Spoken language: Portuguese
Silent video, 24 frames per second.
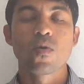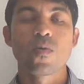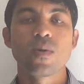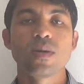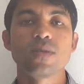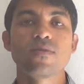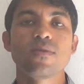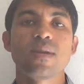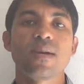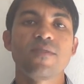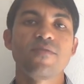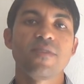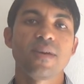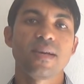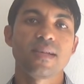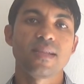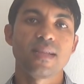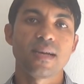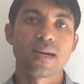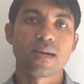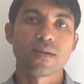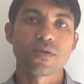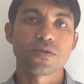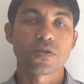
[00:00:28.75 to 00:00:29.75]
quando na
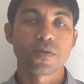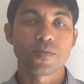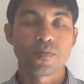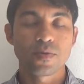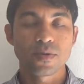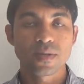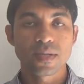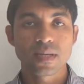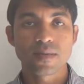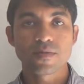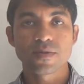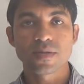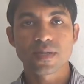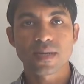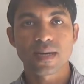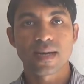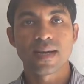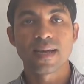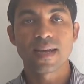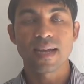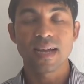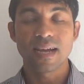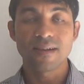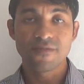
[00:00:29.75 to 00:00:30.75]
verdade só podemos
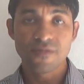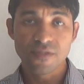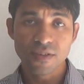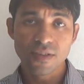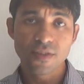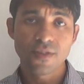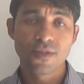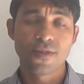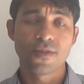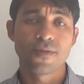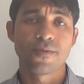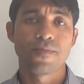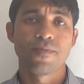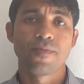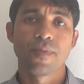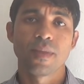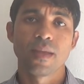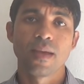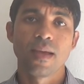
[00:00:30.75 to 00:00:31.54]
carregar 20.